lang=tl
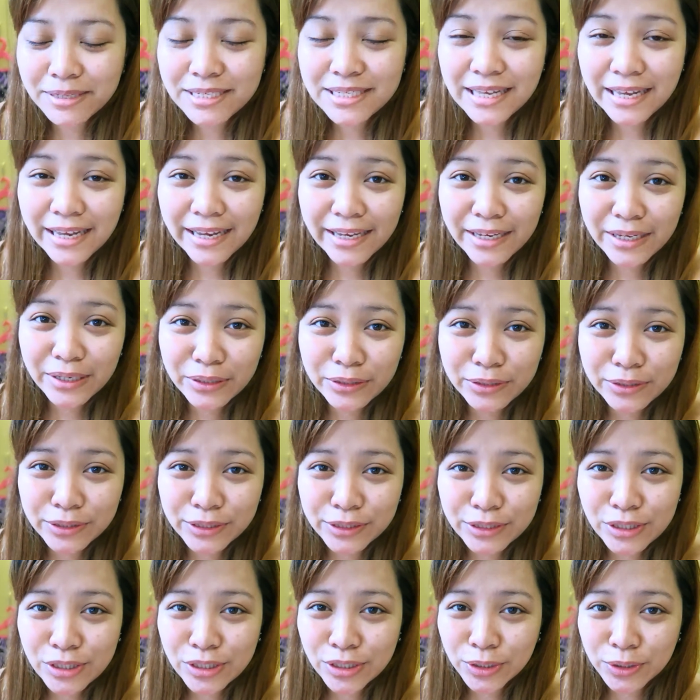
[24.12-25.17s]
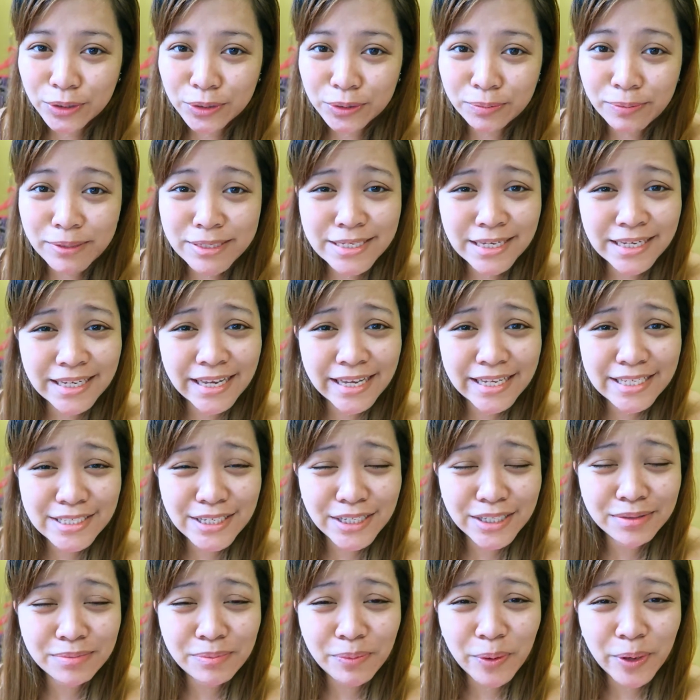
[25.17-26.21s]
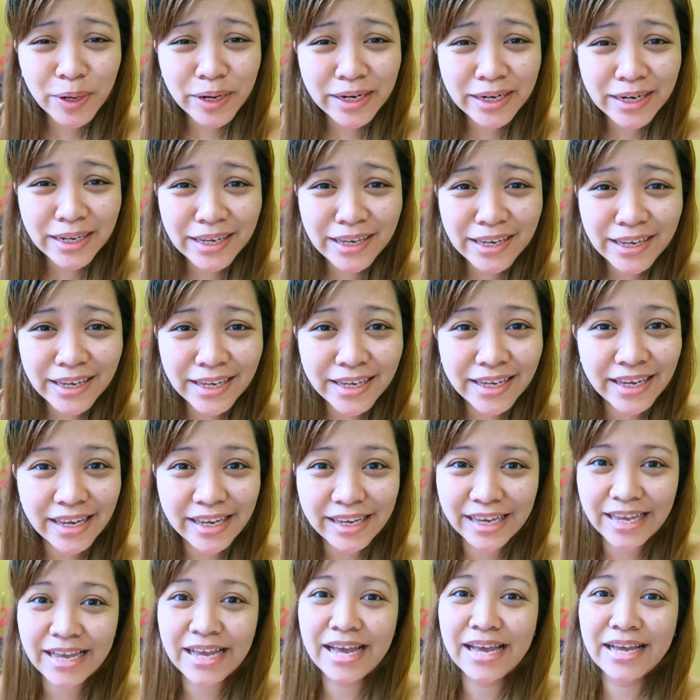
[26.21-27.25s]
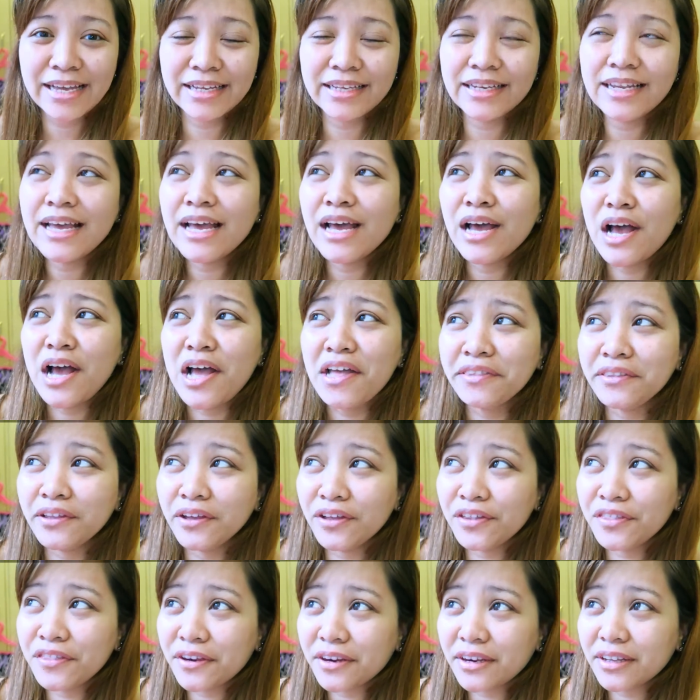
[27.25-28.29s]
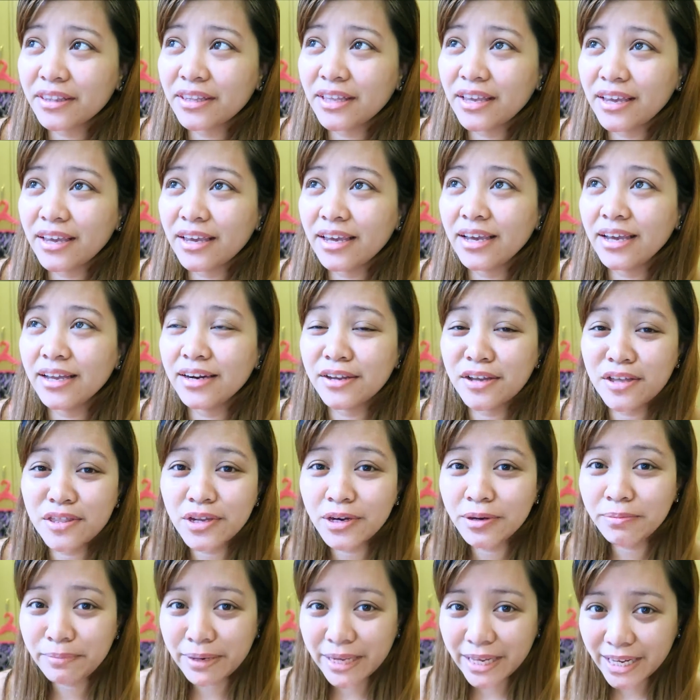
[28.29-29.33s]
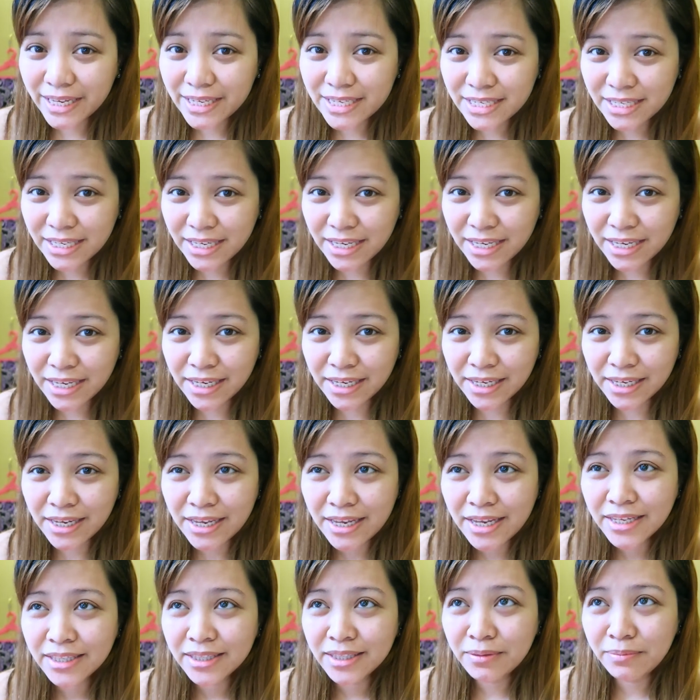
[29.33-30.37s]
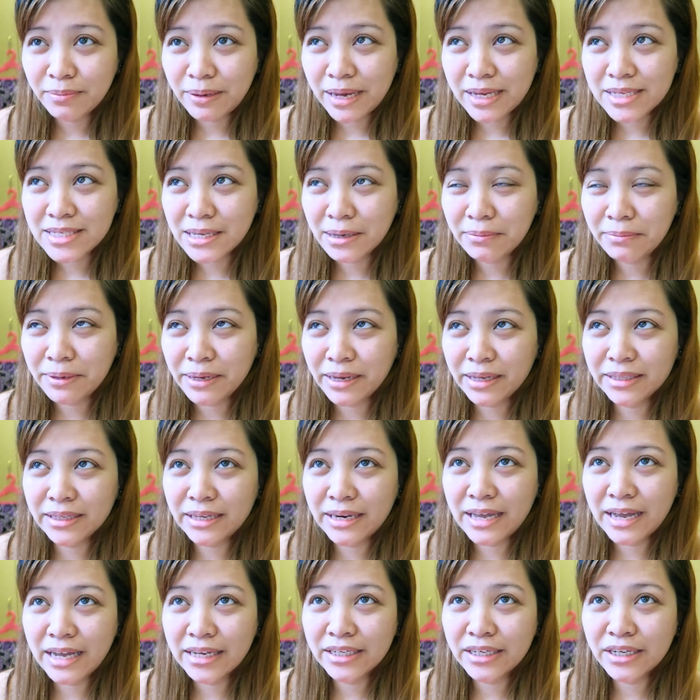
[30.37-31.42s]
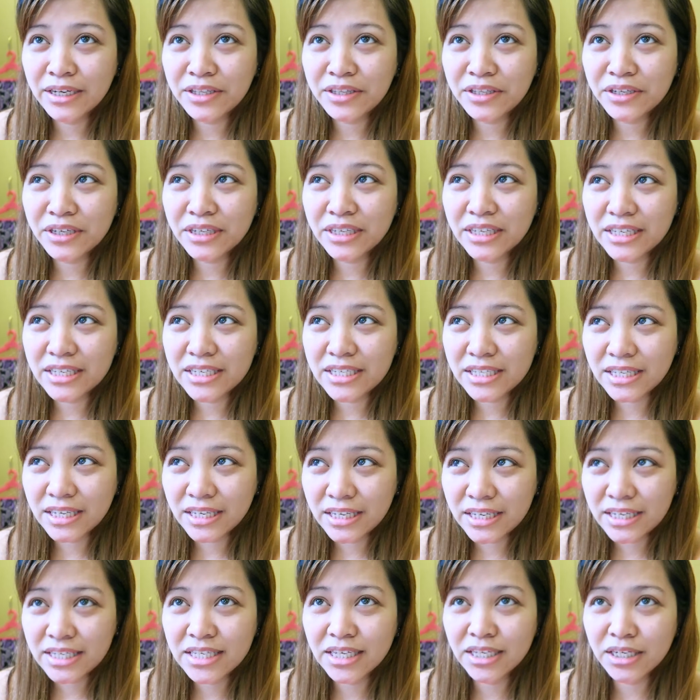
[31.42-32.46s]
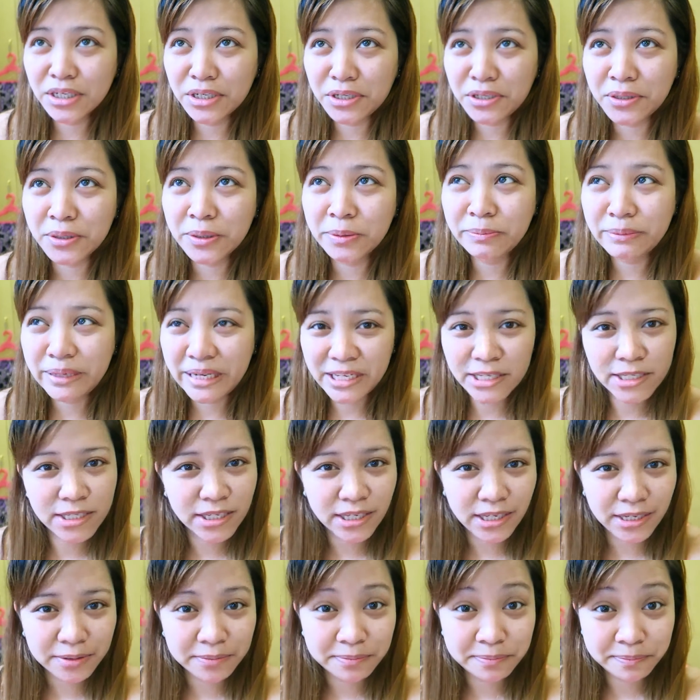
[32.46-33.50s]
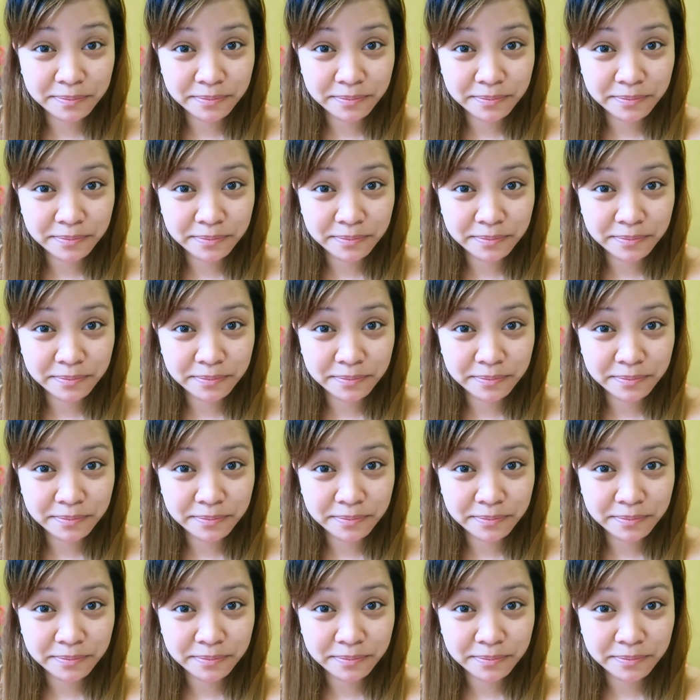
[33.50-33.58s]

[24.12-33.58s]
basta ayun. So, basta guys, good morning! Ayan, another day, another blessing. 'Di ba Sabi na nila, another gising is another blessing.